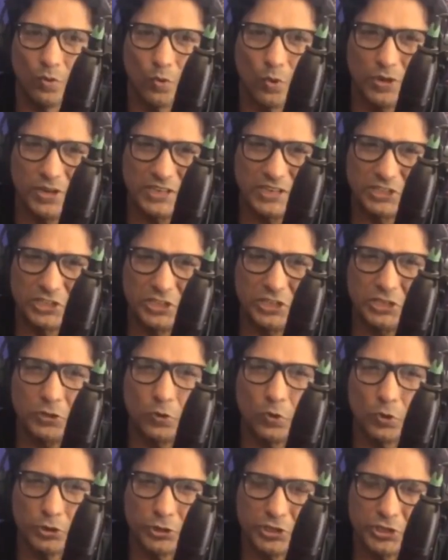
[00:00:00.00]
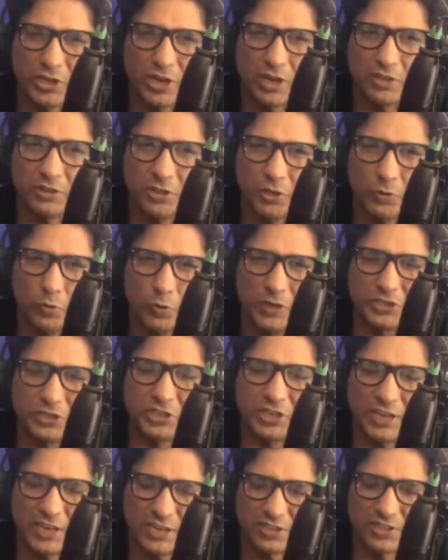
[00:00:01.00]
कोई अच्छी कोशिश करते हुए
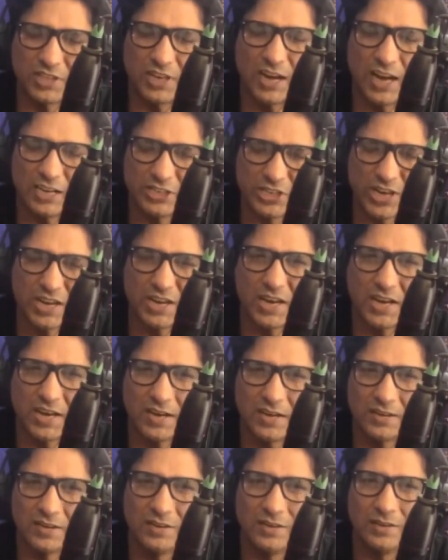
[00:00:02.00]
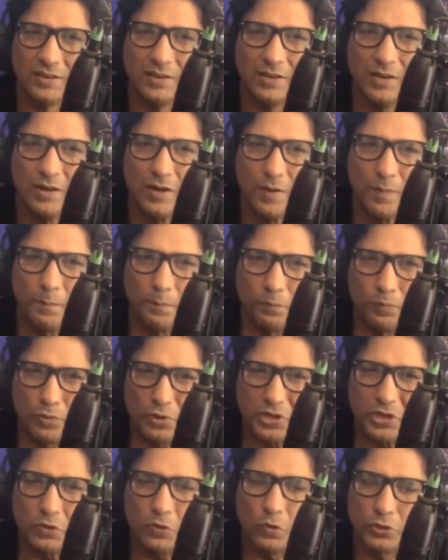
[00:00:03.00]
शिकस्त खा जाना
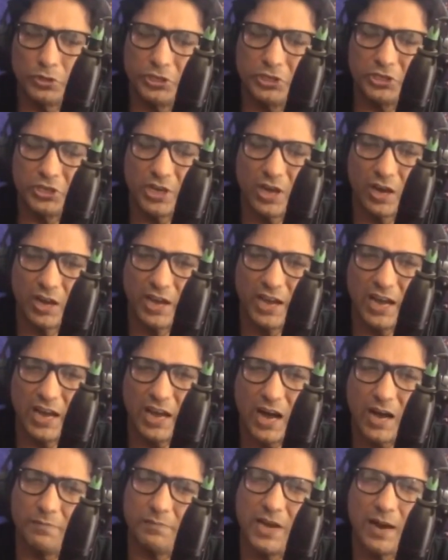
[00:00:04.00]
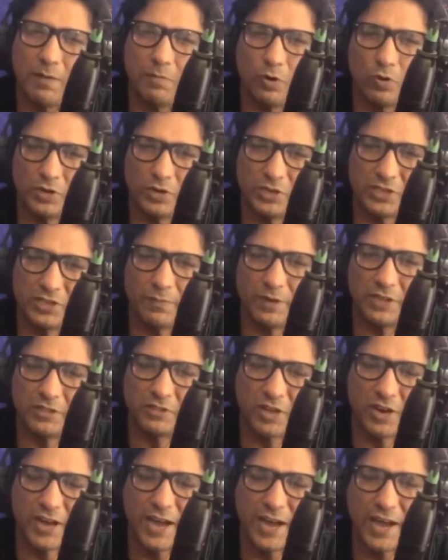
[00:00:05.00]
बुरी कोशिश करके कामयाब होने से
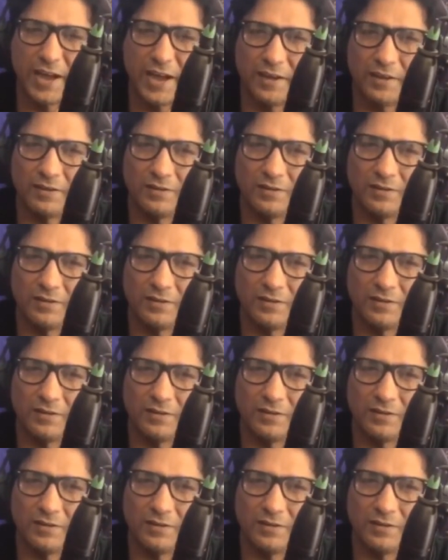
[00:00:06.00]
बेहतर है